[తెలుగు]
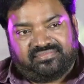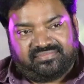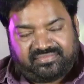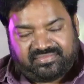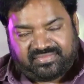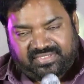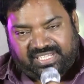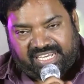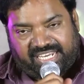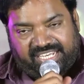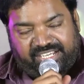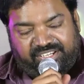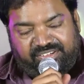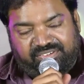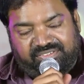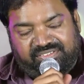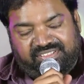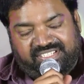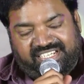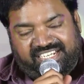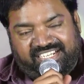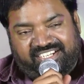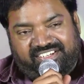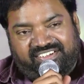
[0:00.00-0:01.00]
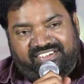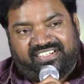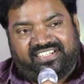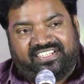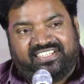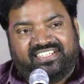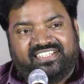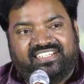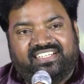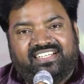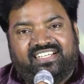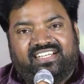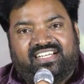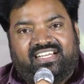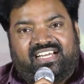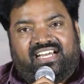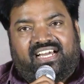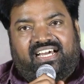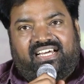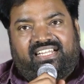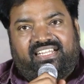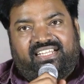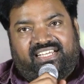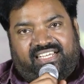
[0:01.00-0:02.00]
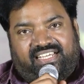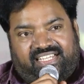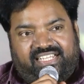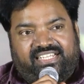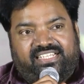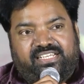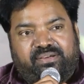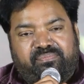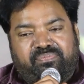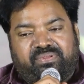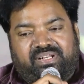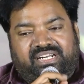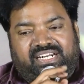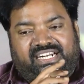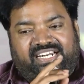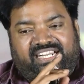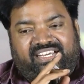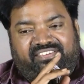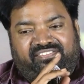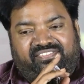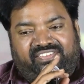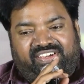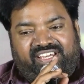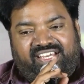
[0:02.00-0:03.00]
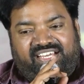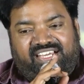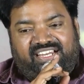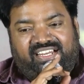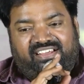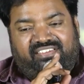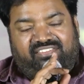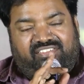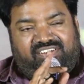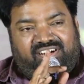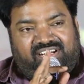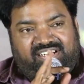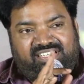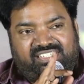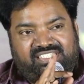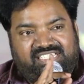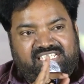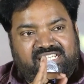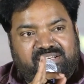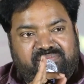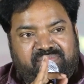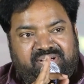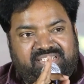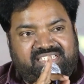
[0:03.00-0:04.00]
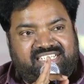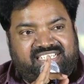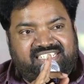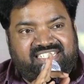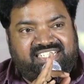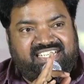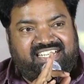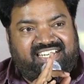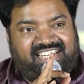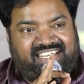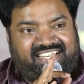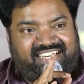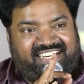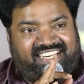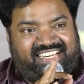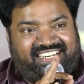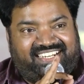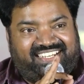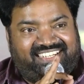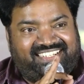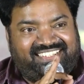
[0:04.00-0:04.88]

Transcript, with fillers: థ్యాంక్ యూ థ్యాంక్ యూ అండి అది అదే చెప్తాను అండి వీక్లీ వన్ సినిమా చేసి వెళ్ళారు ఆయన